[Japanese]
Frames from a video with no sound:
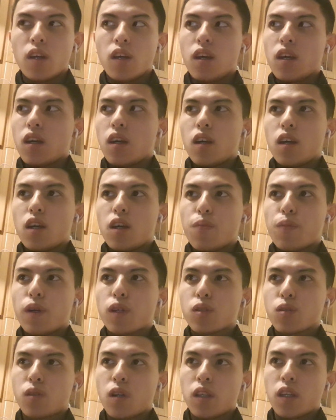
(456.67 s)
えー、
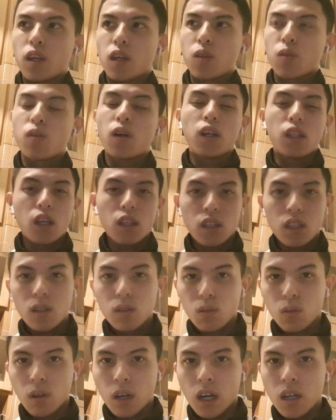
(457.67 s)
まあ将来的にどうかなってい
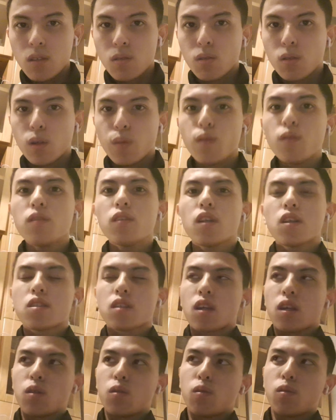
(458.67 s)
うとこあると思うんで
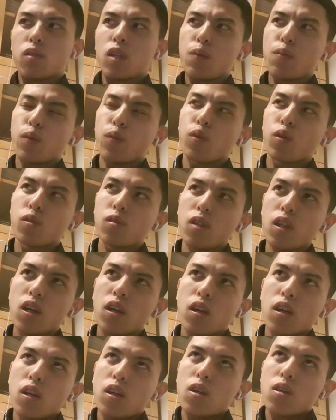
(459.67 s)
すけどでも僕
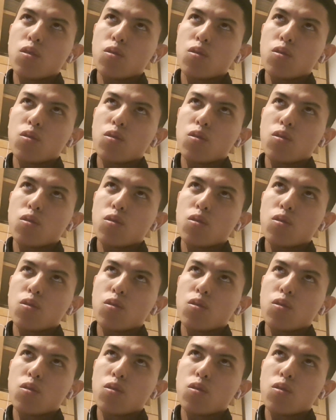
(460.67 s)
ね